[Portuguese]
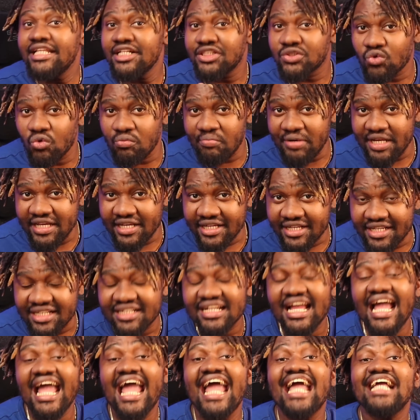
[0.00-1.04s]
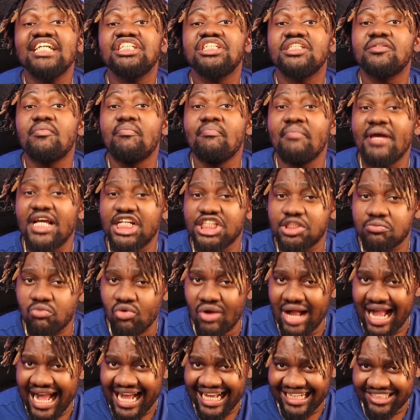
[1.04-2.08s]
E descobri que este
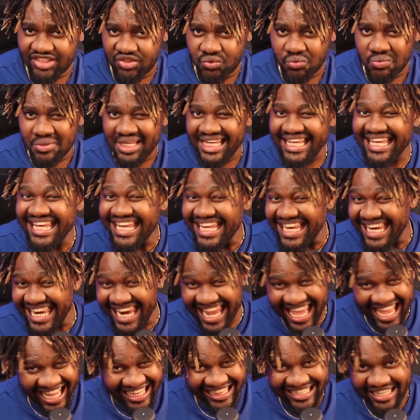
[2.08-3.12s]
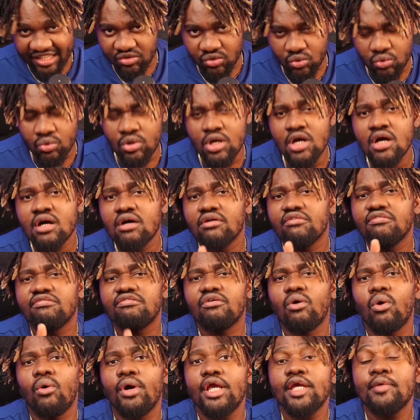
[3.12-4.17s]
mesmo caso inédito
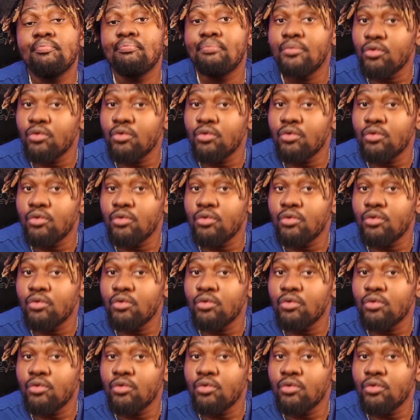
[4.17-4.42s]
foi